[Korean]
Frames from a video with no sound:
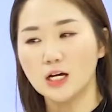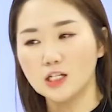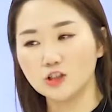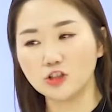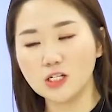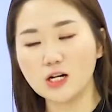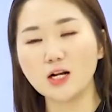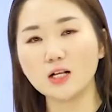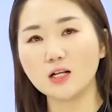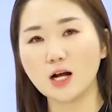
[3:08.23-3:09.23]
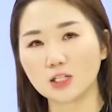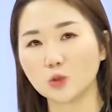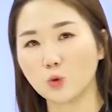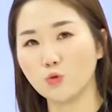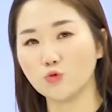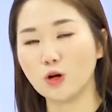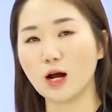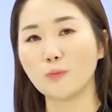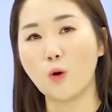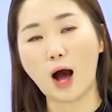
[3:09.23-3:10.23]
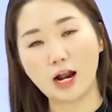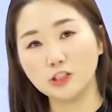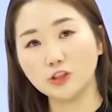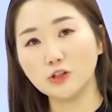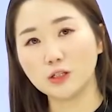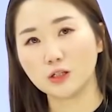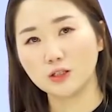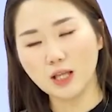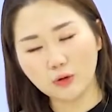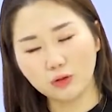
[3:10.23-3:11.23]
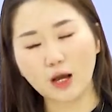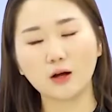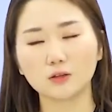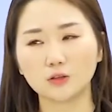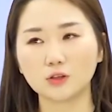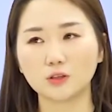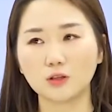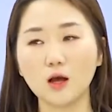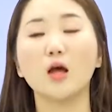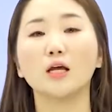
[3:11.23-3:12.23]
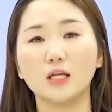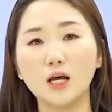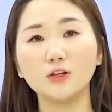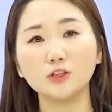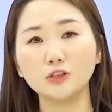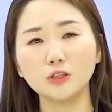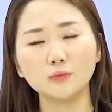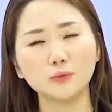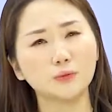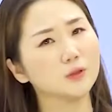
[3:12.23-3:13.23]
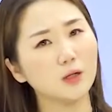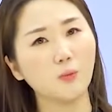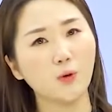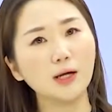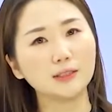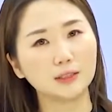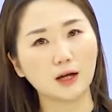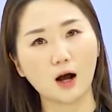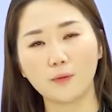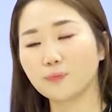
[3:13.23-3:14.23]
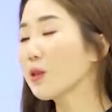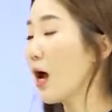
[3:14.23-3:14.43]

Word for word: 이 수치를 가지고 우리가 뭐 알 수 있는 따로 딱 들었을 때 이해될 수 있는 부분들이 뭐가 있을까?